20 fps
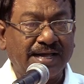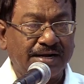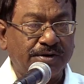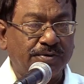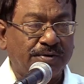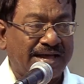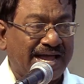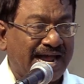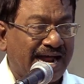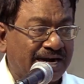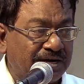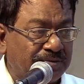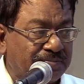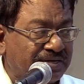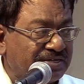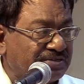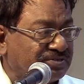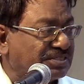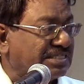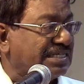என்னுடைய
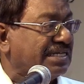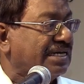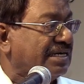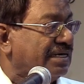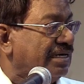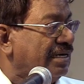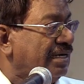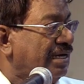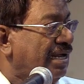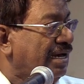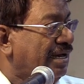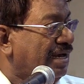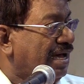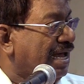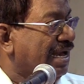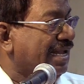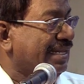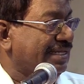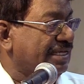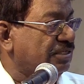அனுபவத்தின்
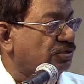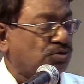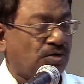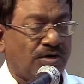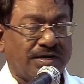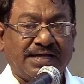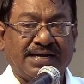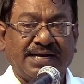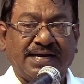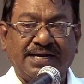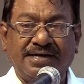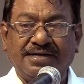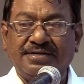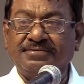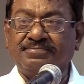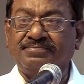நான் அதை சொல்கிறேன்